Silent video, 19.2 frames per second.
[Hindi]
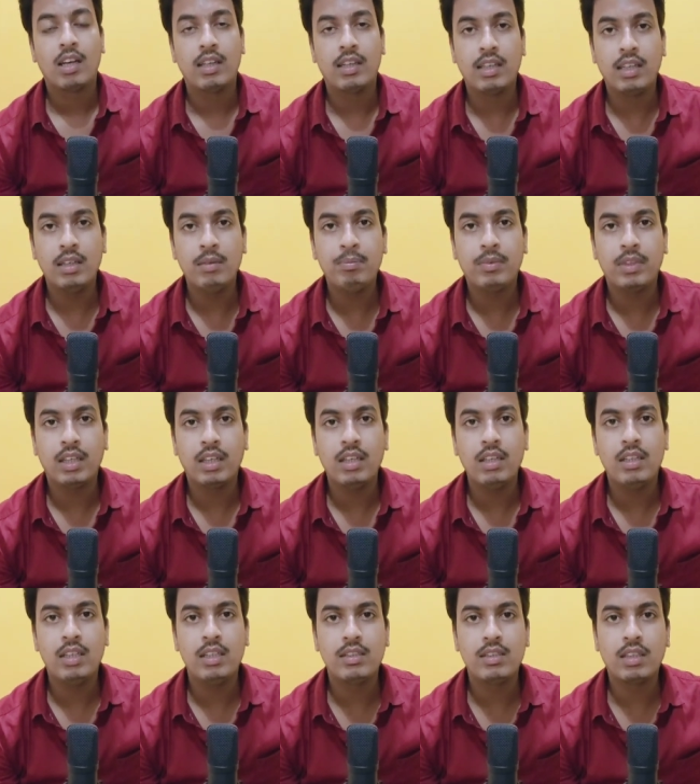रेप के
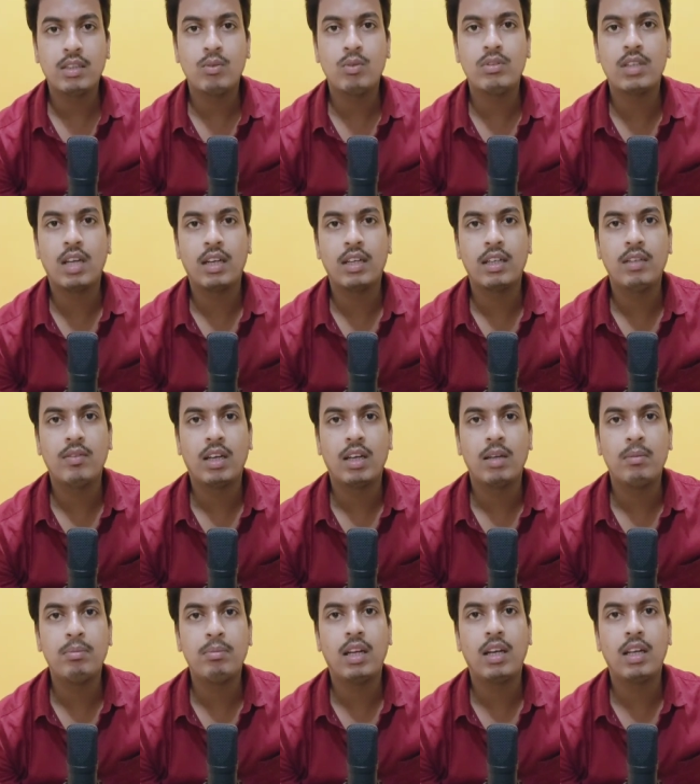नेचर को जानने
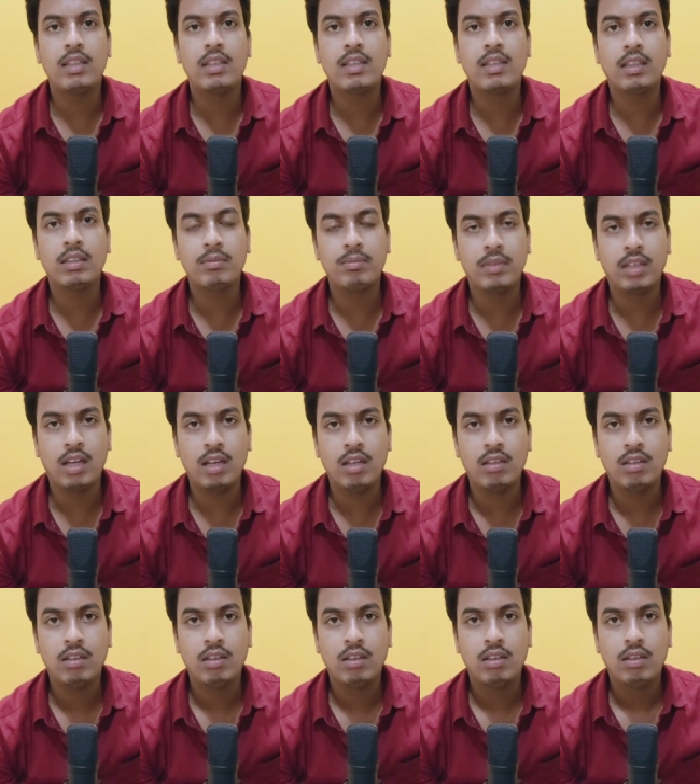वाला पहला जनक मिला
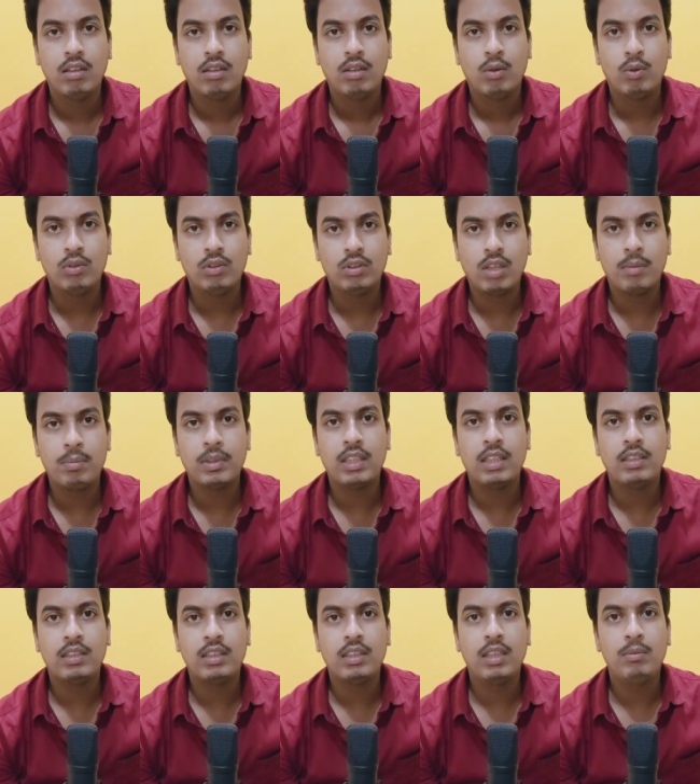उत्तर
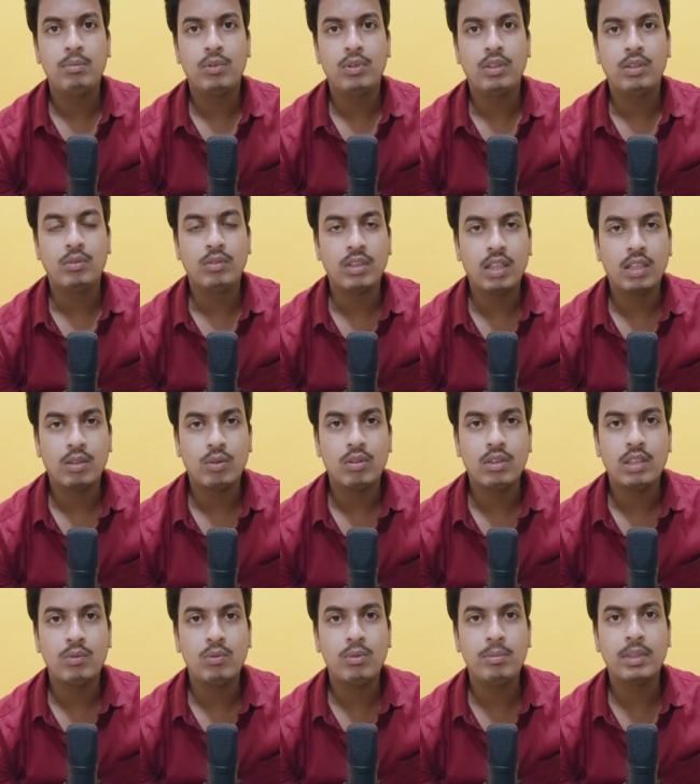प्रदेश ही नहीं पूरी दुनिया को
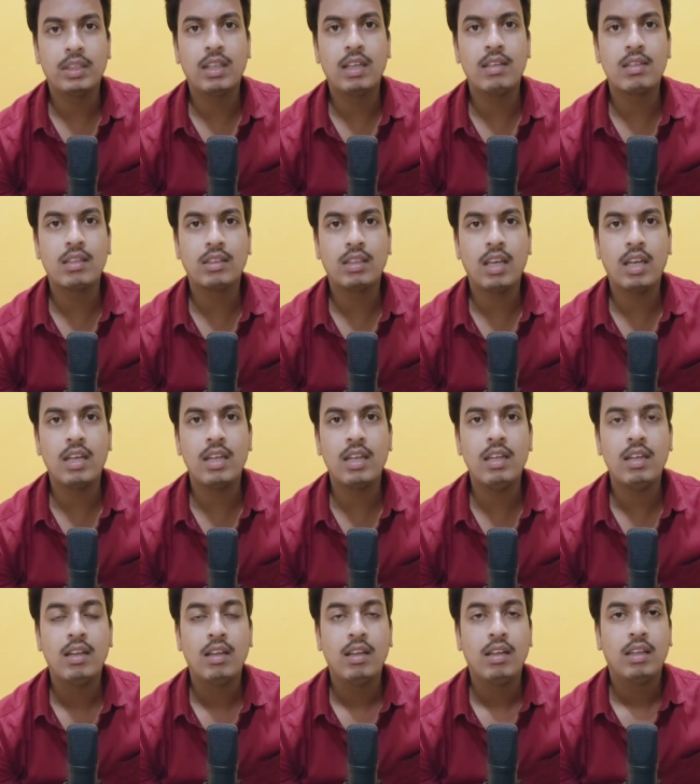कि वो बता सकता
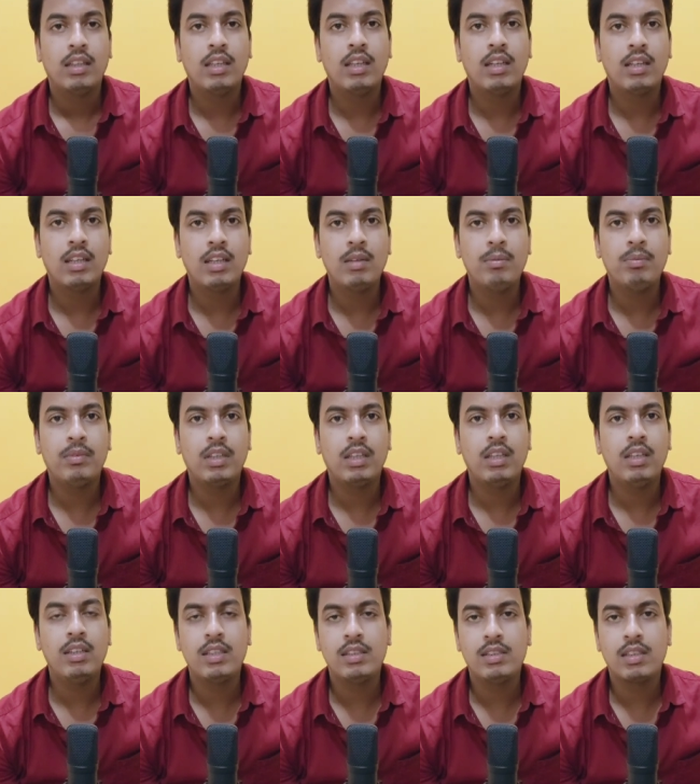है कि रेप
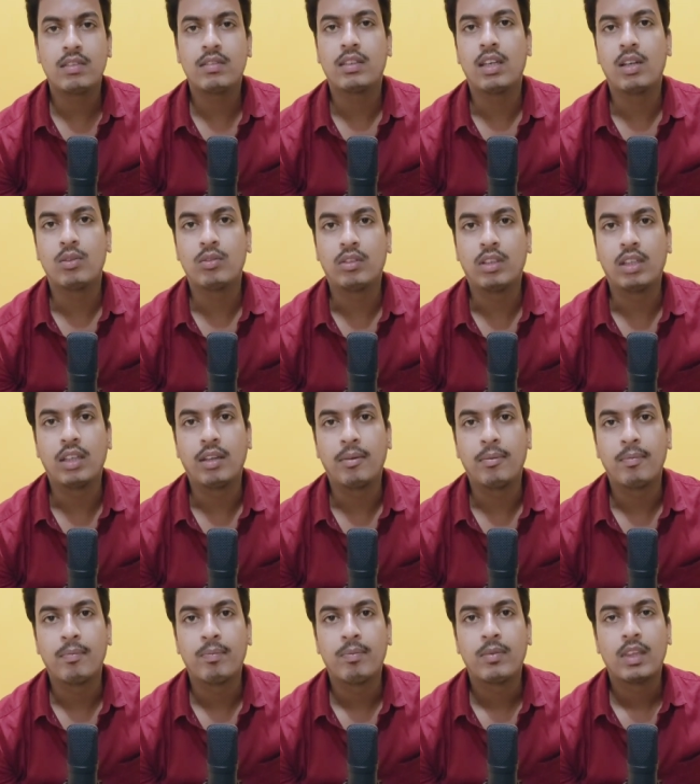के नेचर्स क्या होते हैं
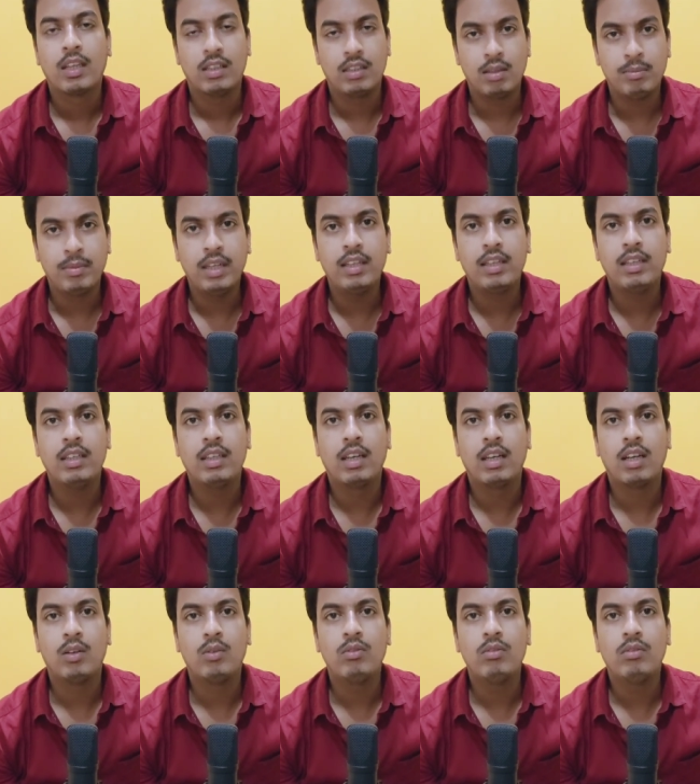ये मैं नहीं कह
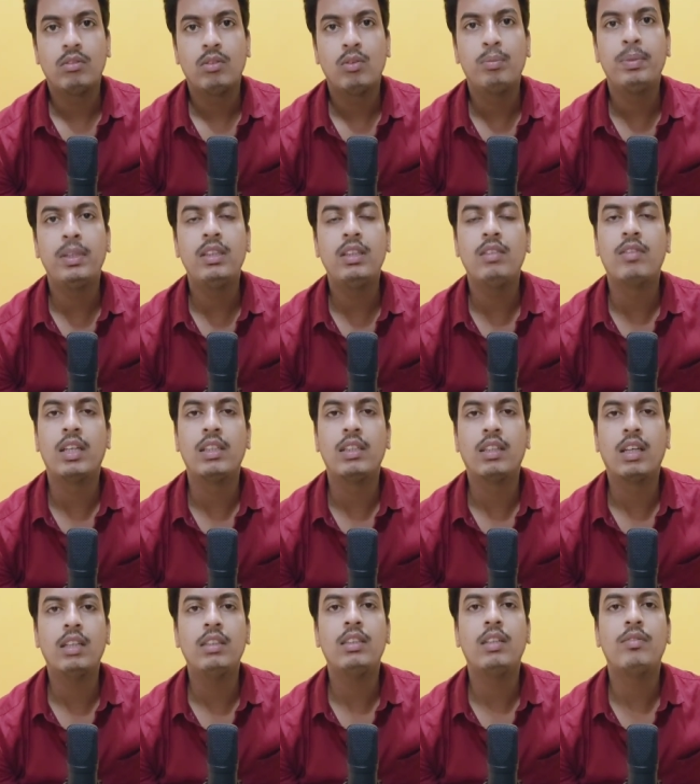रहा हूँ उपेंद्र तिवारी
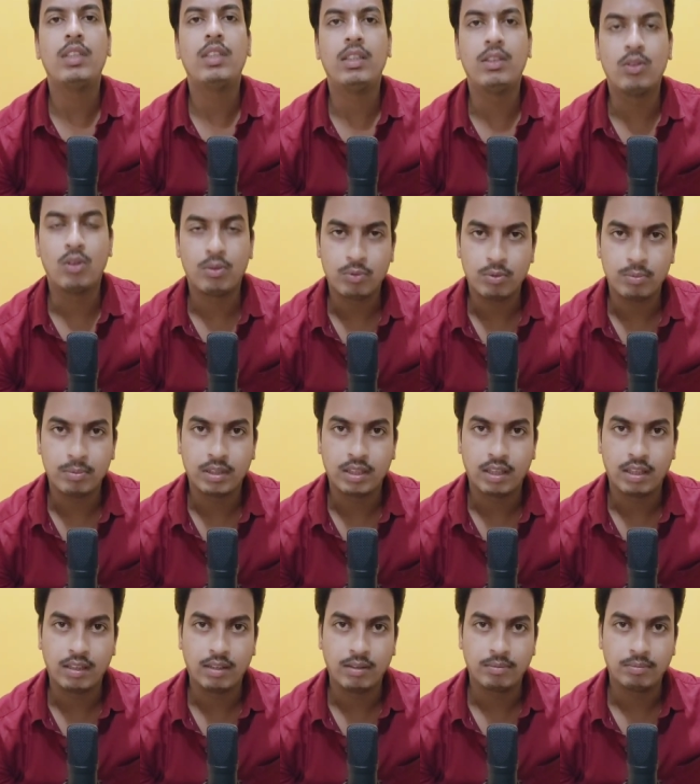का ये वीडियो आपको
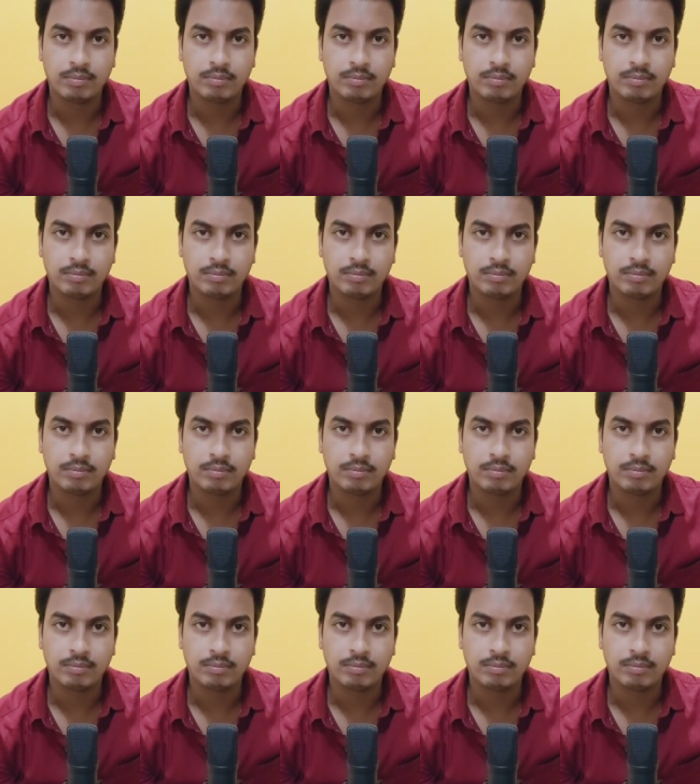बताएगा